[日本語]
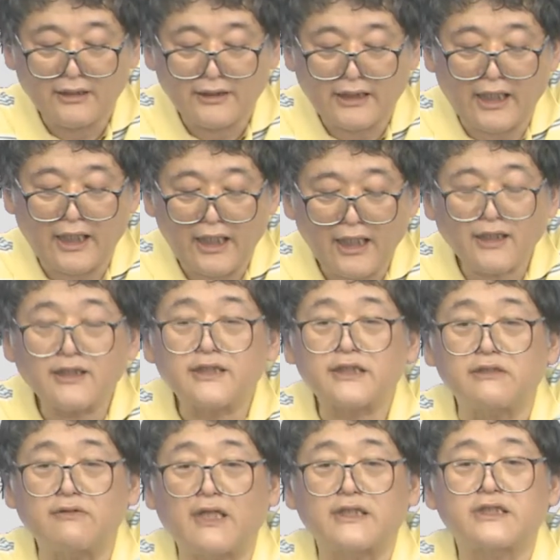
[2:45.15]
で、
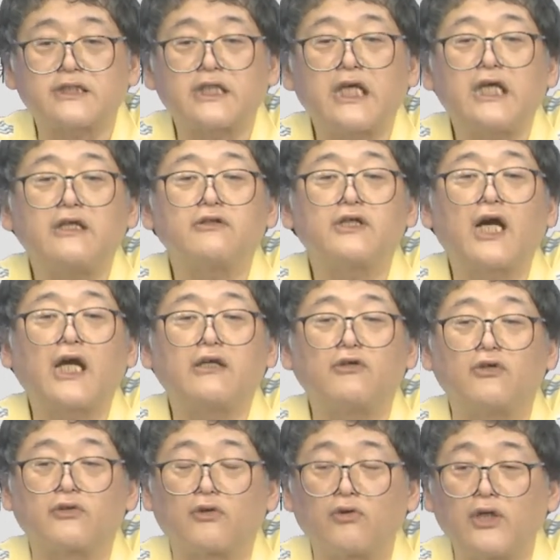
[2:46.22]
X はスケール外
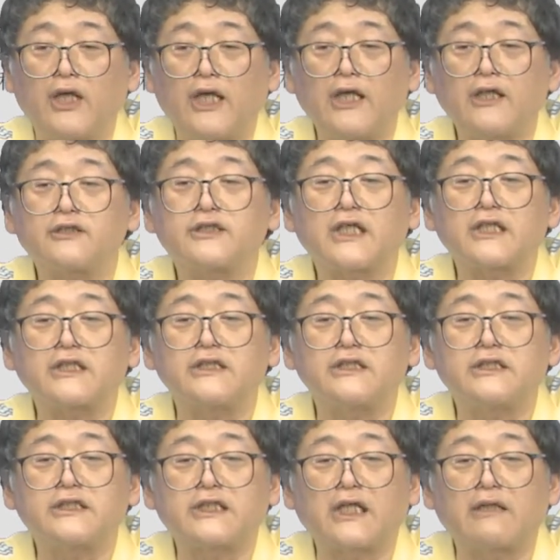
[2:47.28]
音。これ X がつい
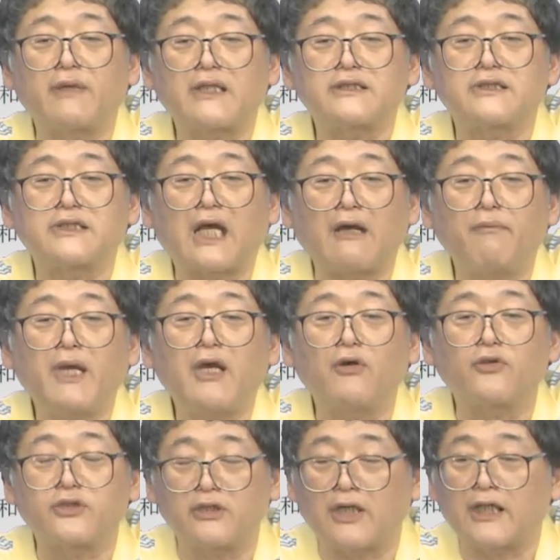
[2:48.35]
てたらまずダメ
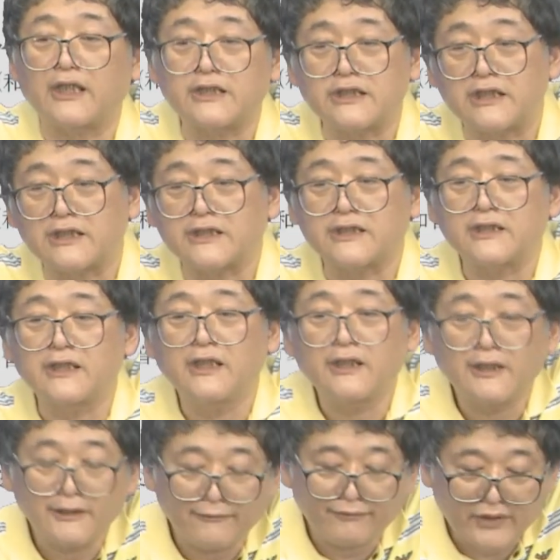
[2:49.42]
よっていう話です。
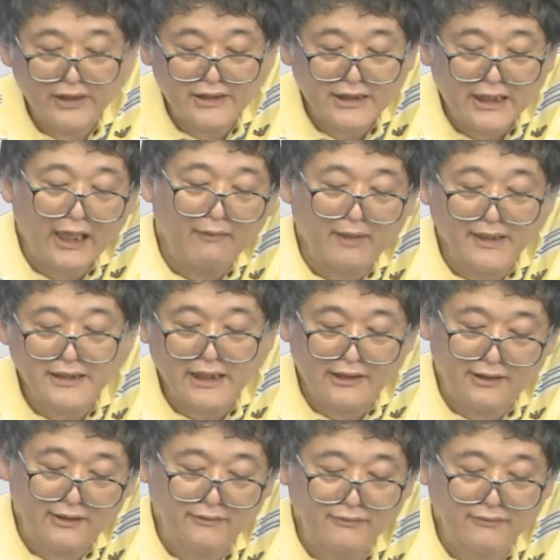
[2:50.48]
で使えません。